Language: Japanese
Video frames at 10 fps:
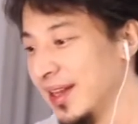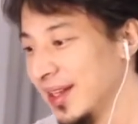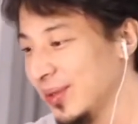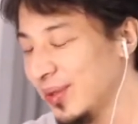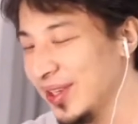
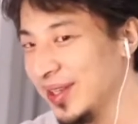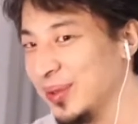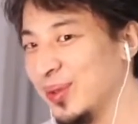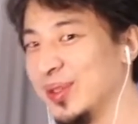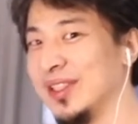ところがどっ
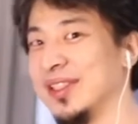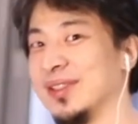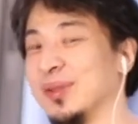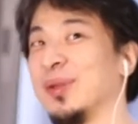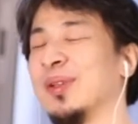こい、そ
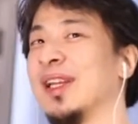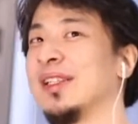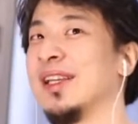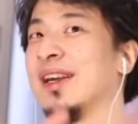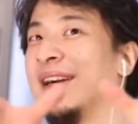の、なぜ
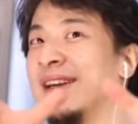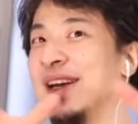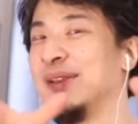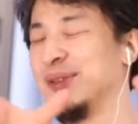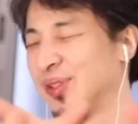か、あ
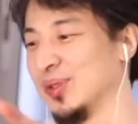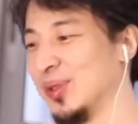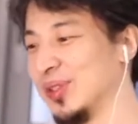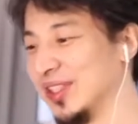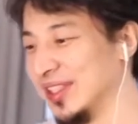の、中国
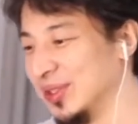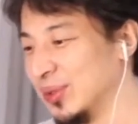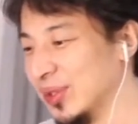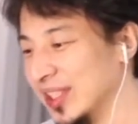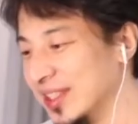人入
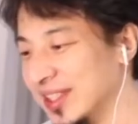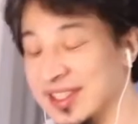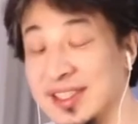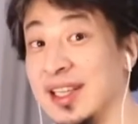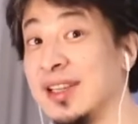国禁止にはし
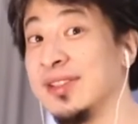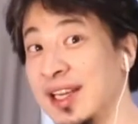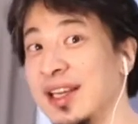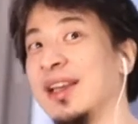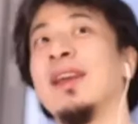てなく
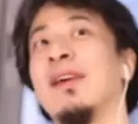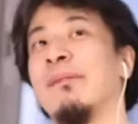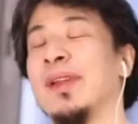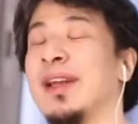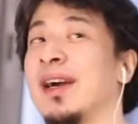て、
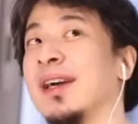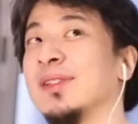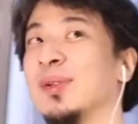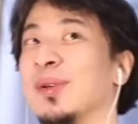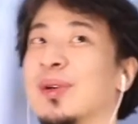で、なんか、そ
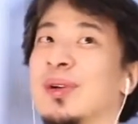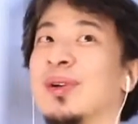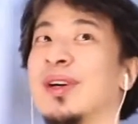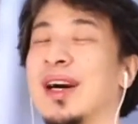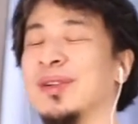の、
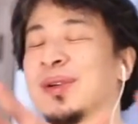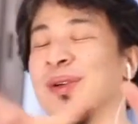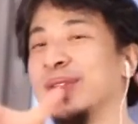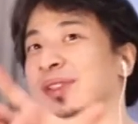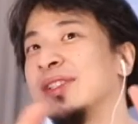あ
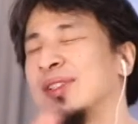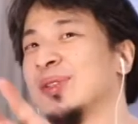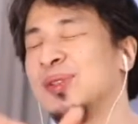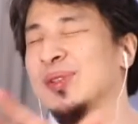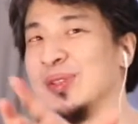の、
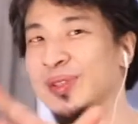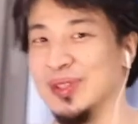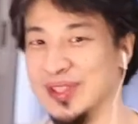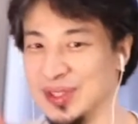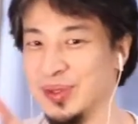習、
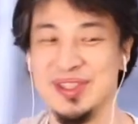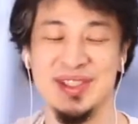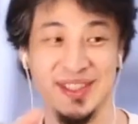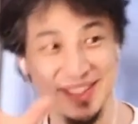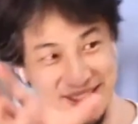主
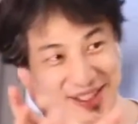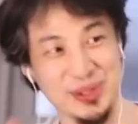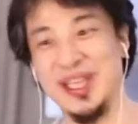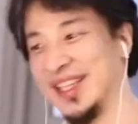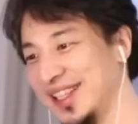
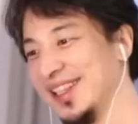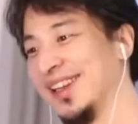席